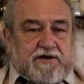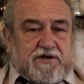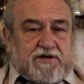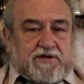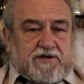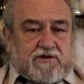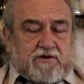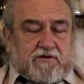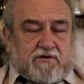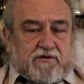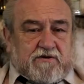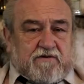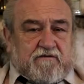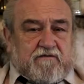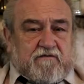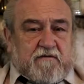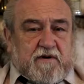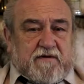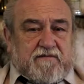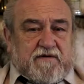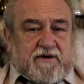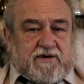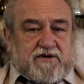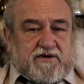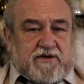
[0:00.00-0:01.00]
historii
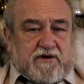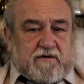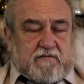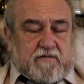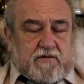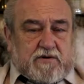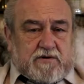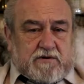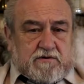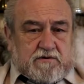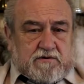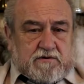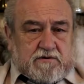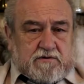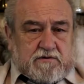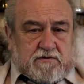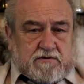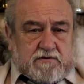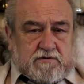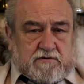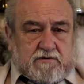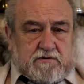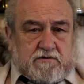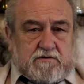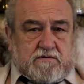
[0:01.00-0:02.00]
wmawia się
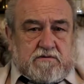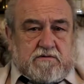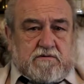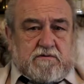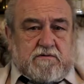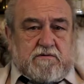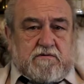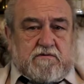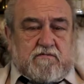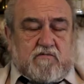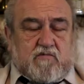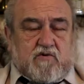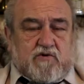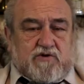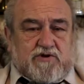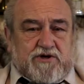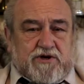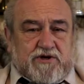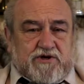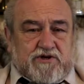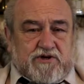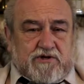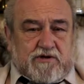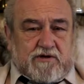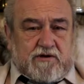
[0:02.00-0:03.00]
y,
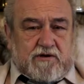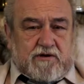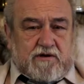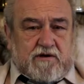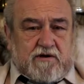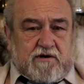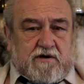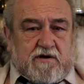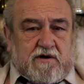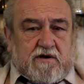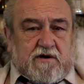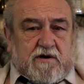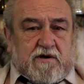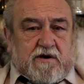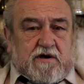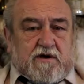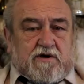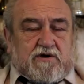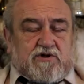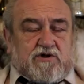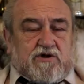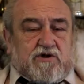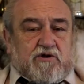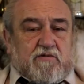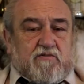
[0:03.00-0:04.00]
młodzieży,
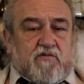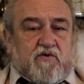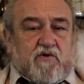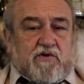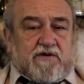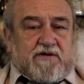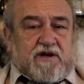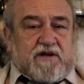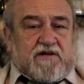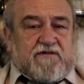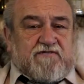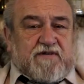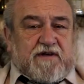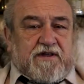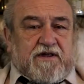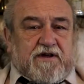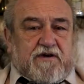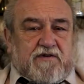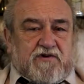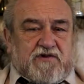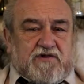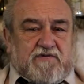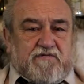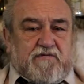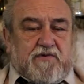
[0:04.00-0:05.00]
że to było tak zwane
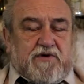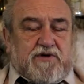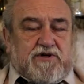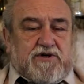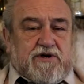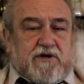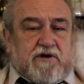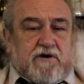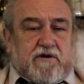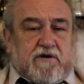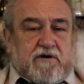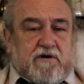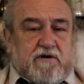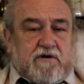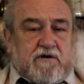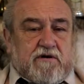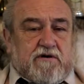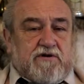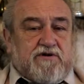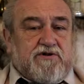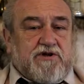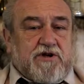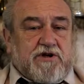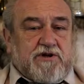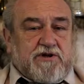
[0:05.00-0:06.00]
rozbicie
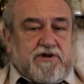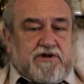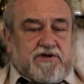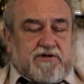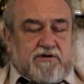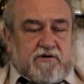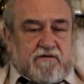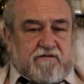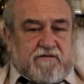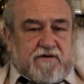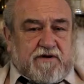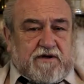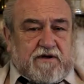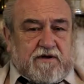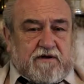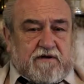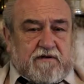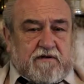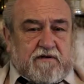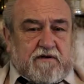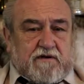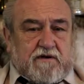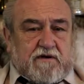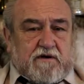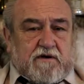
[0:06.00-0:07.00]
dzielnicowe
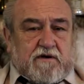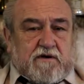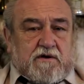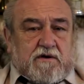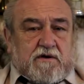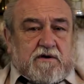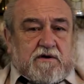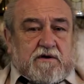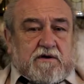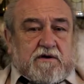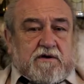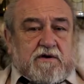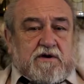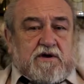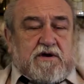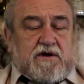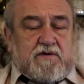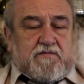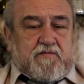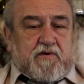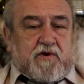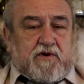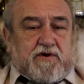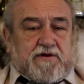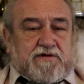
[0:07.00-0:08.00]
i
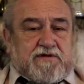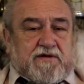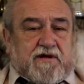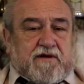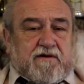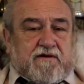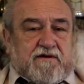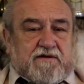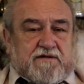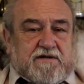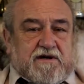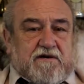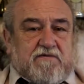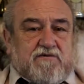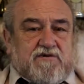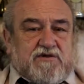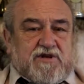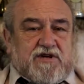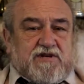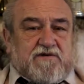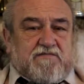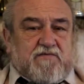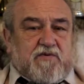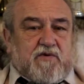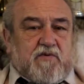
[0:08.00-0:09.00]
Polska cały
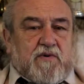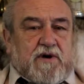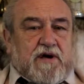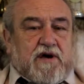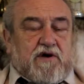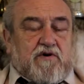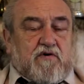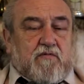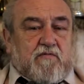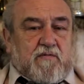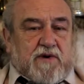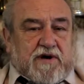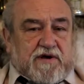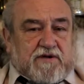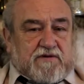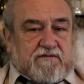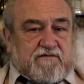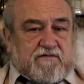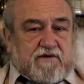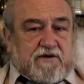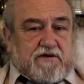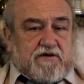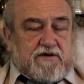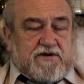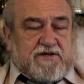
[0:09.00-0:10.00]
czas była jako
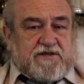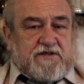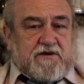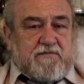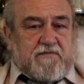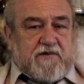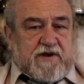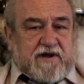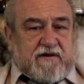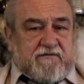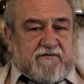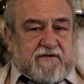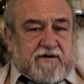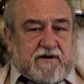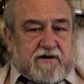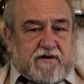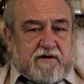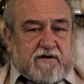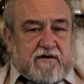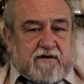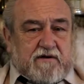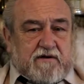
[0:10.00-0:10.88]
państwo, a to jest nieprawda.